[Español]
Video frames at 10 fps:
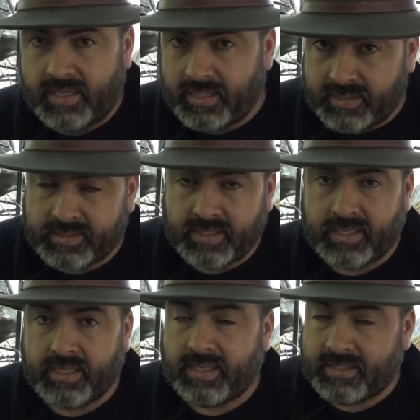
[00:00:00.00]

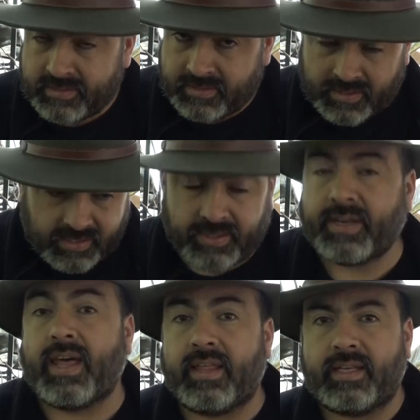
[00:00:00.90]
estas
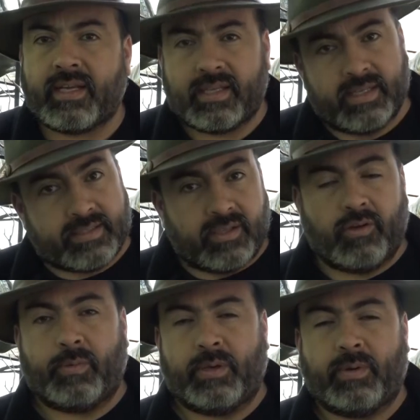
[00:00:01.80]
enredaderas que es el
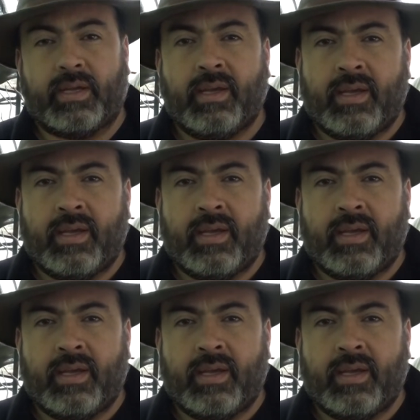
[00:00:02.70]
copihue.